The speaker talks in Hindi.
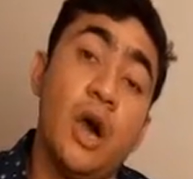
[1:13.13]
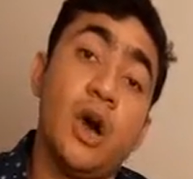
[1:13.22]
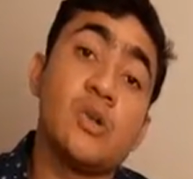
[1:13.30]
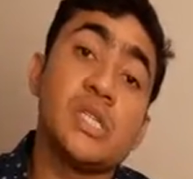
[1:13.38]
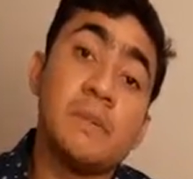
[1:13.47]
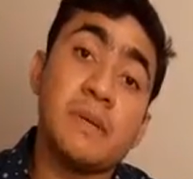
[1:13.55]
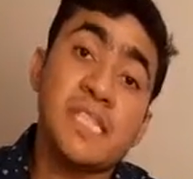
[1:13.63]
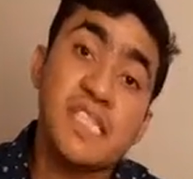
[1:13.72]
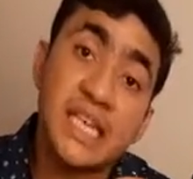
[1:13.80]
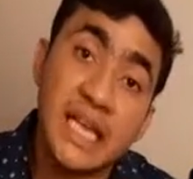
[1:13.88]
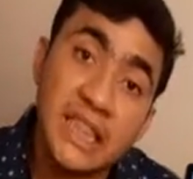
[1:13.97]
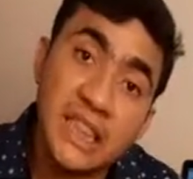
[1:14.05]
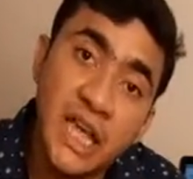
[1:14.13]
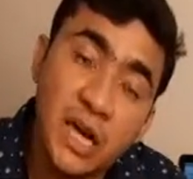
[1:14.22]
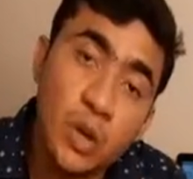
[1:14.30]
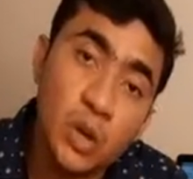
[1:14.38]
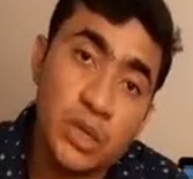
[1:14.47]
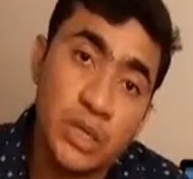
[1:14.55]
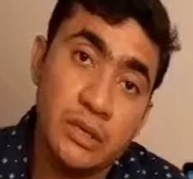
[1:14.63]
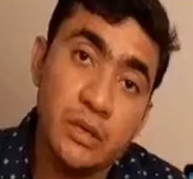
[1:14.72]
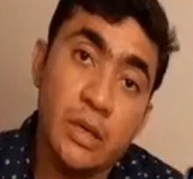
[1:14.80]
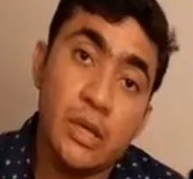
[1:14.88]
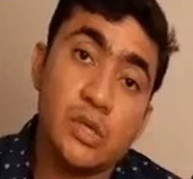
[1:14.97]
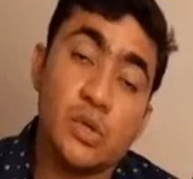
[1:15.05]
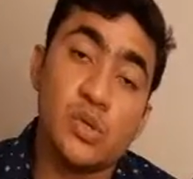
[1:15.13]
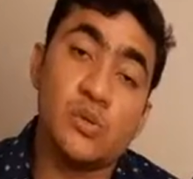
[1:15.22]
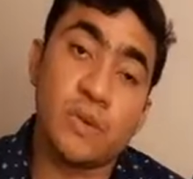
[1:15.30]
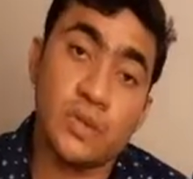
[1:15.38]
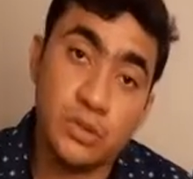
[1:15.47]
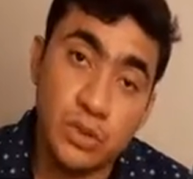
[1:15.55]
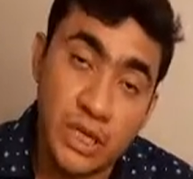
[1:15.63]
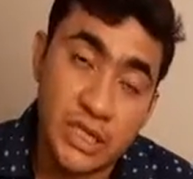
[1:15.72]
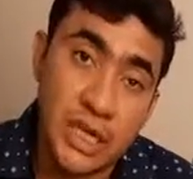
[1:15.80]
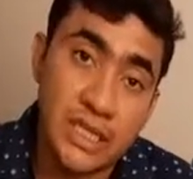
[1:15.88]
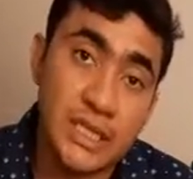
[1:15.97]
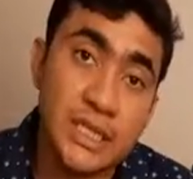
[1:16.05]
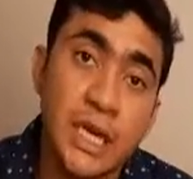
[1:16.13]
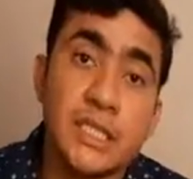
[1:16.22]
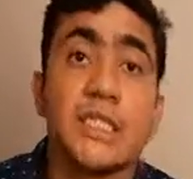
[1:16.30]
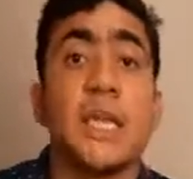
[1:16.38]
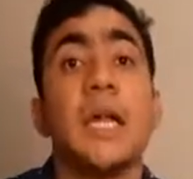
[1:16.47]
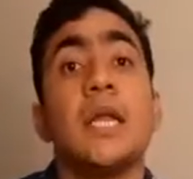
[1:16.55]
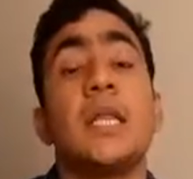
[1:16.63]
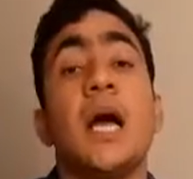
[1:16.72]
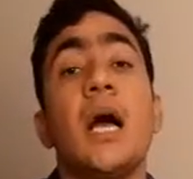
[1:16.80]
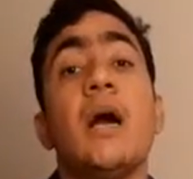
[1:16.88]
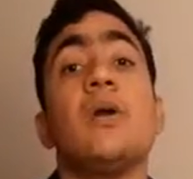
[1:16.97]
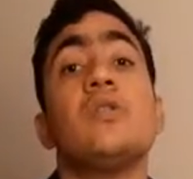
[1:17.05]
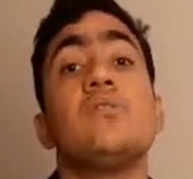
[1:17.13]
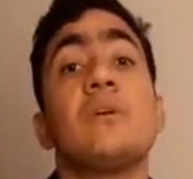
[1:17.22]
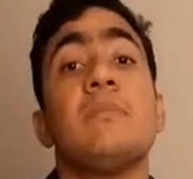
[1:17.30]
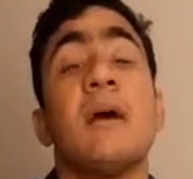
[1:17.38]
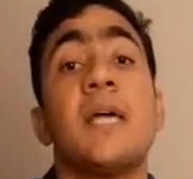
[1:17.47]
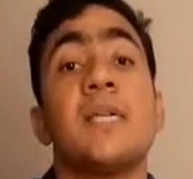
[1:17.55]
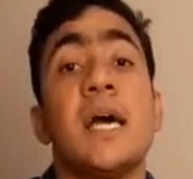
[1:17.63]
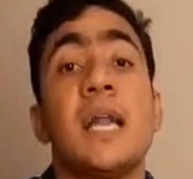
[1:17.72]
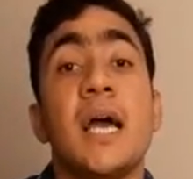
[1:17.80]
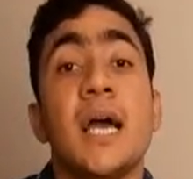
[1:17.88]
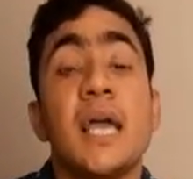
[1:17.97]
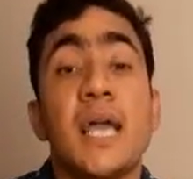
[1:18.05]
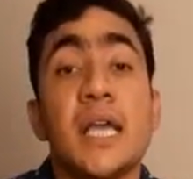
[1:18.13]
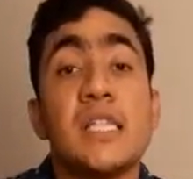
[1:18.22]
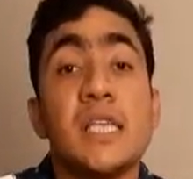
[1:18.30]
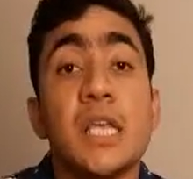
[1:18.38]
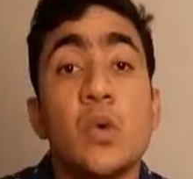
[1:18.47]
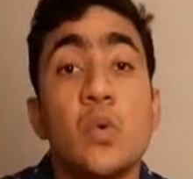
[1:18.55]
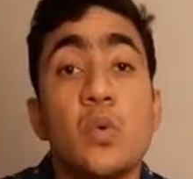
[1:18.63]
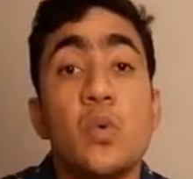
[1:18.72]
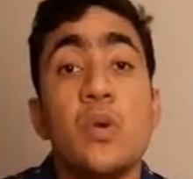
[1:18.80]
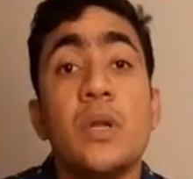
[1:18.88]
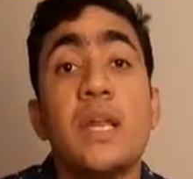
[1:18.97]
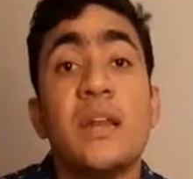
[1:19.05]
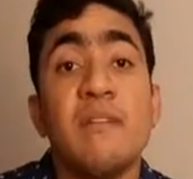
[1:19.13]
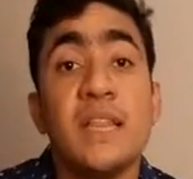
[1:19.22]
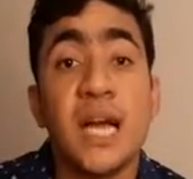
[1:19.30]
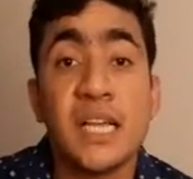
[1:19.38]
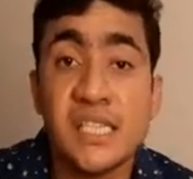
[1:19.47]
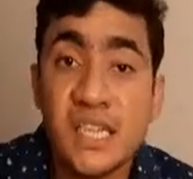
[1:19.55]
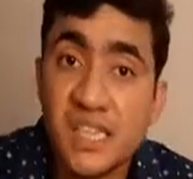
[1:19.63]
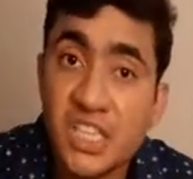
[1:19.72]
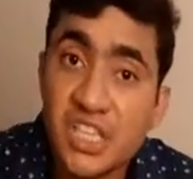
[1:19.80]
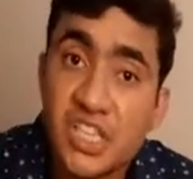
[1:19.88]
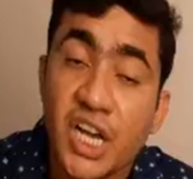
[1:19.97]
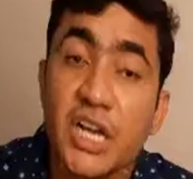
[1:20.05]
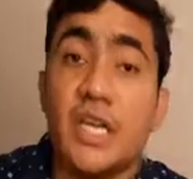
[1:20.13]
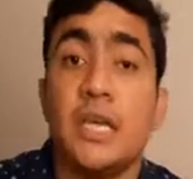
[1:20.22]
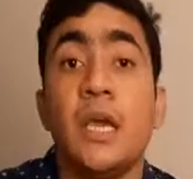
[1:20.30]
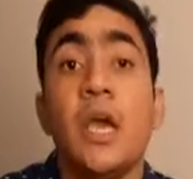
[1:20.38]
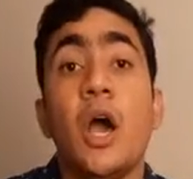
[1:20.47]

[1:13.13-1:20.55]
और उसके बाद सिकंदर लोधी जो उस वक्त जिनका शासन यहाँ चल रहा था उस वक्त माना जा रहा है कैसे उन्होंने रविदास से दीक्षा ली